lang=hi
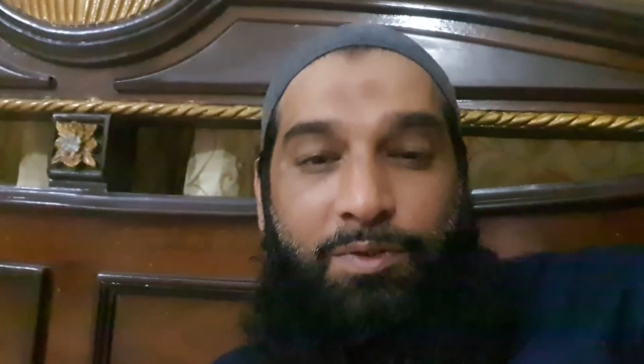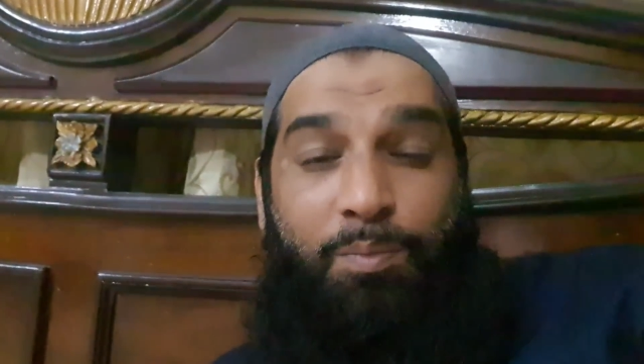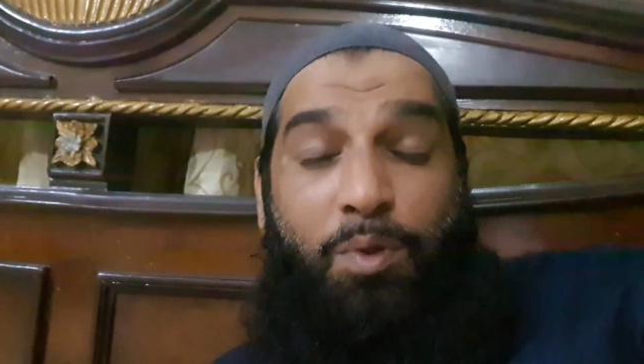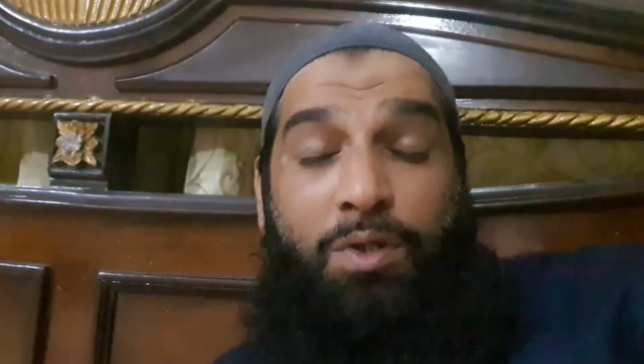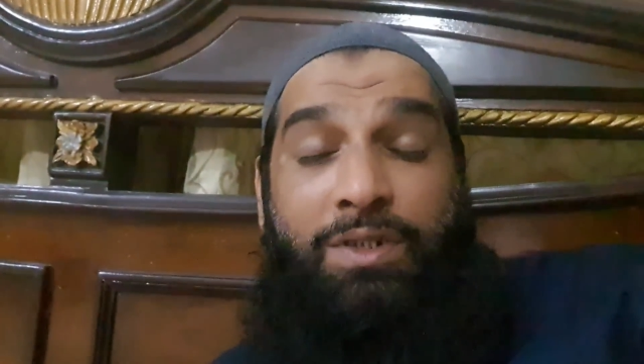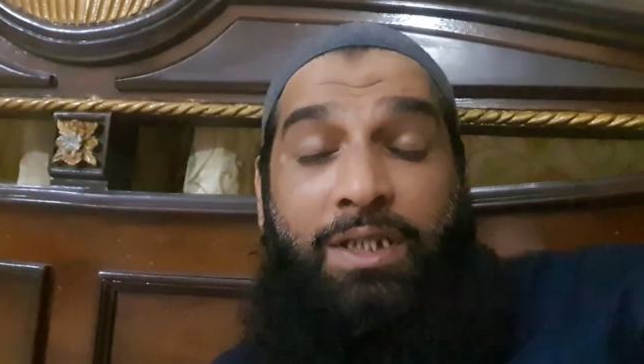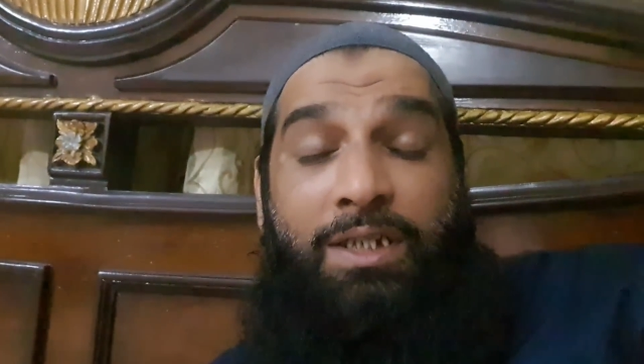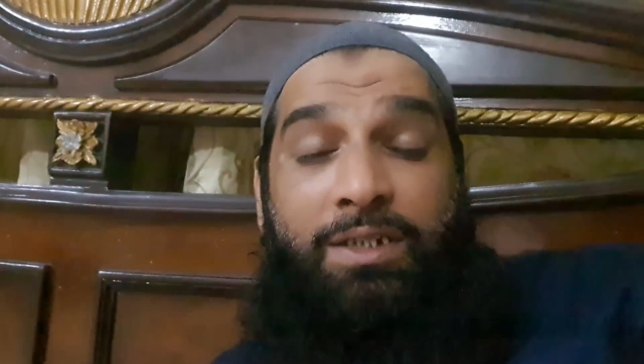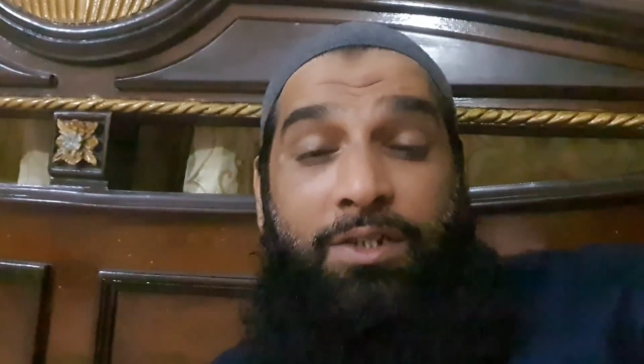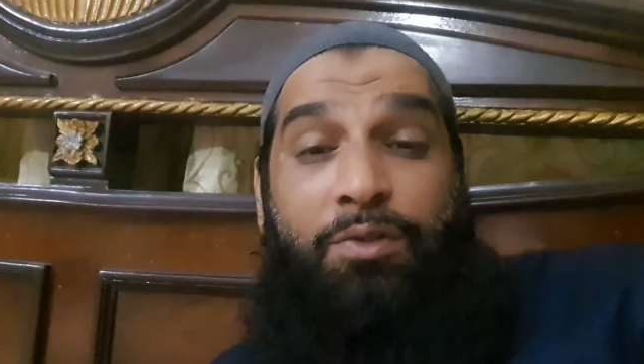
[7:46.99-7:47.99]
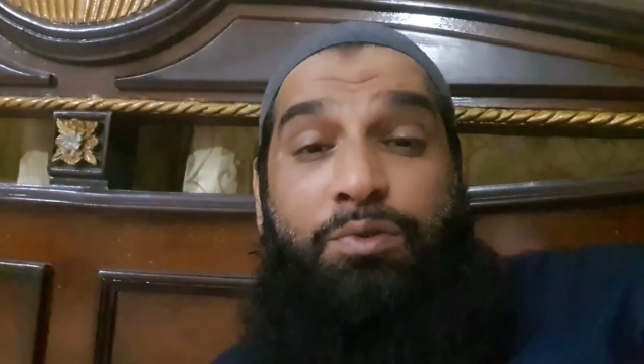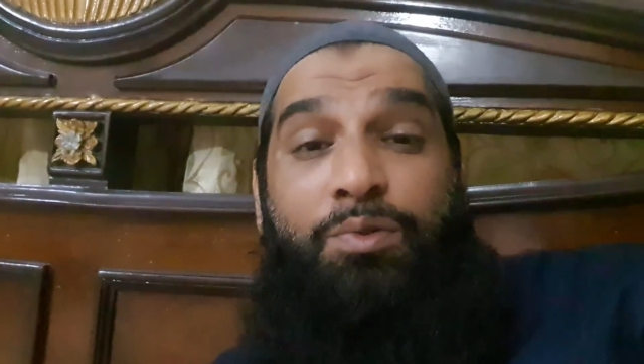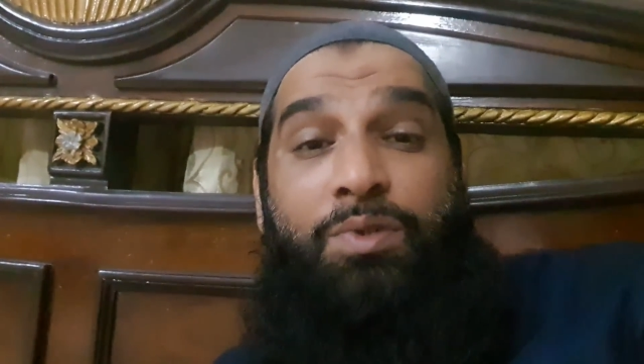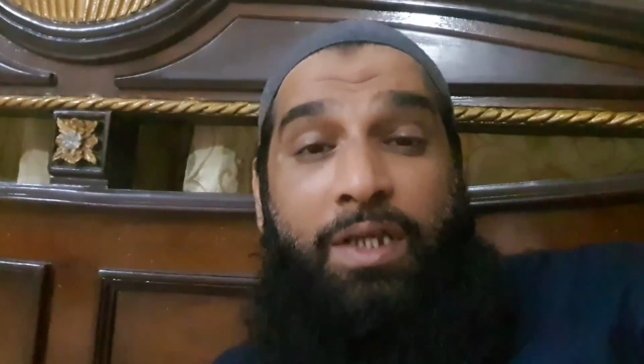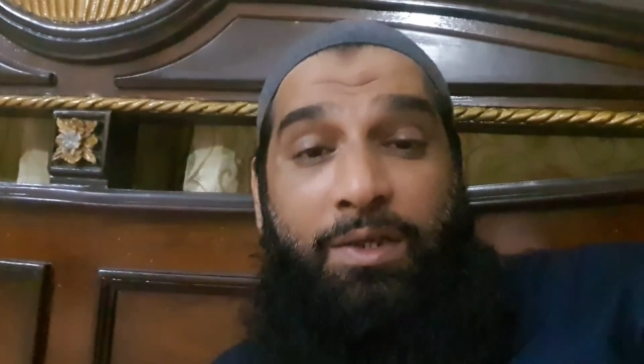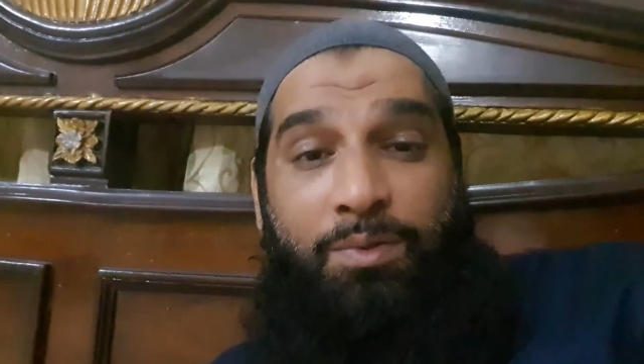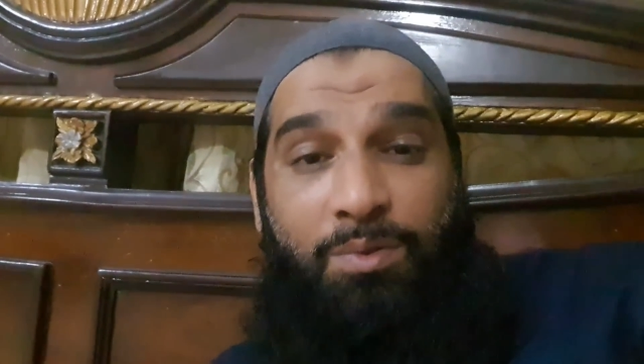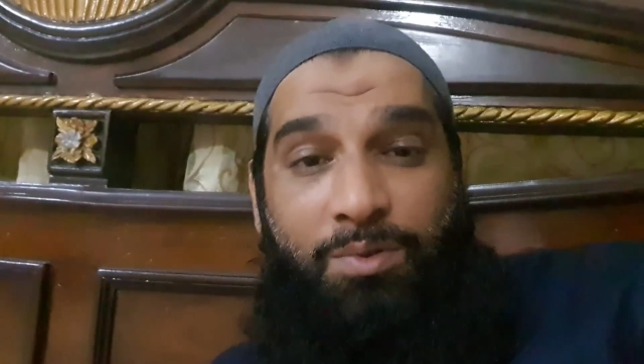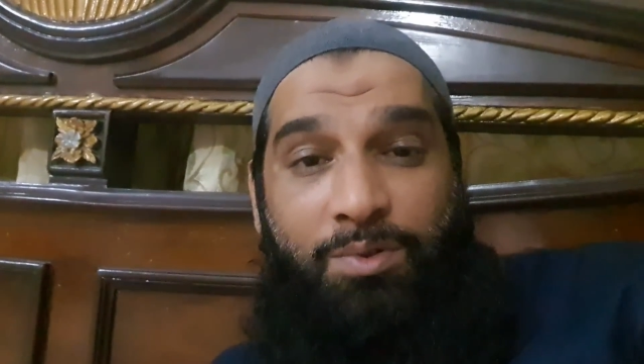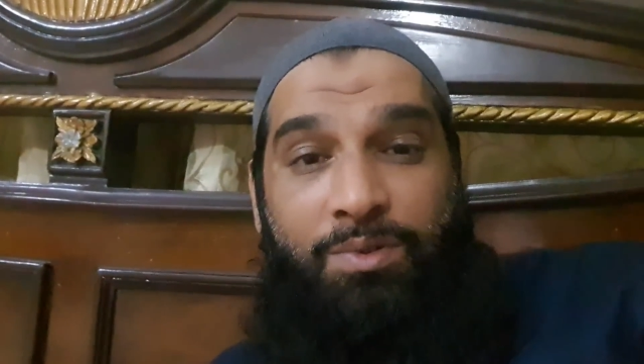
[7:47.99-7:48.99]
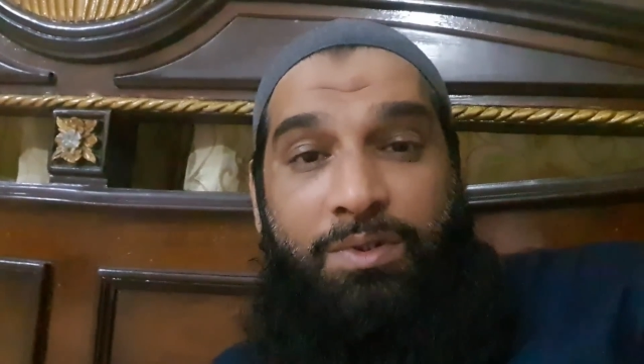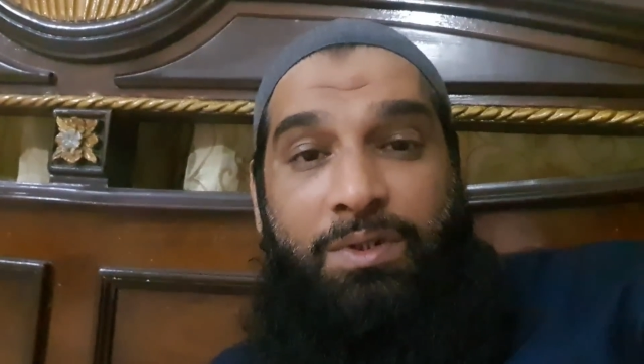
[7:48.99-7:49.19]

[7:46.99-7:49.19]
जो बहुत ज़्यादा तजस्स है लोगों को